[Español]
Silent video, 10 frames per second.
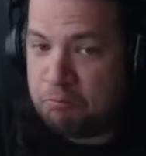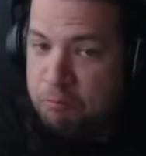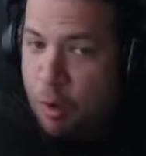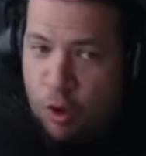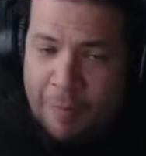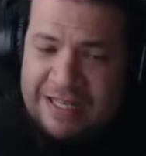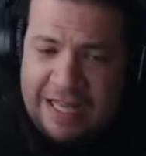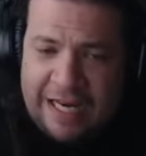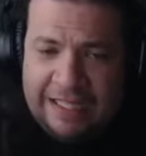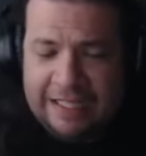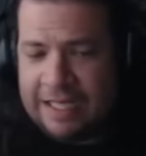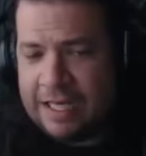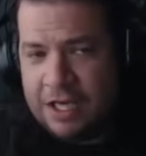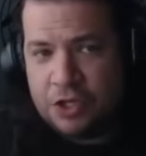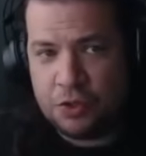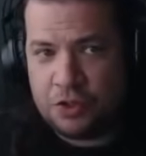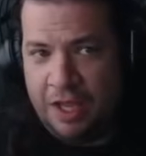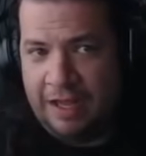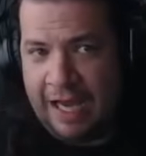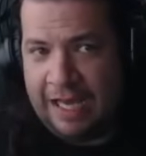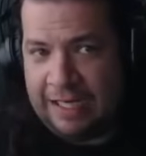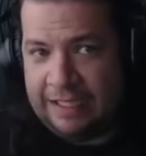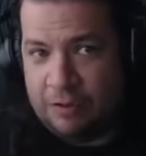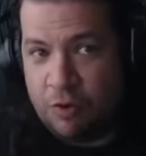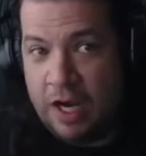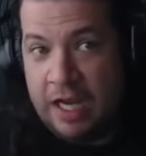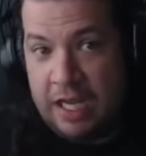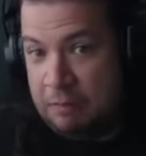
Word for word: Un poco más adelante sucede la guerra antigua.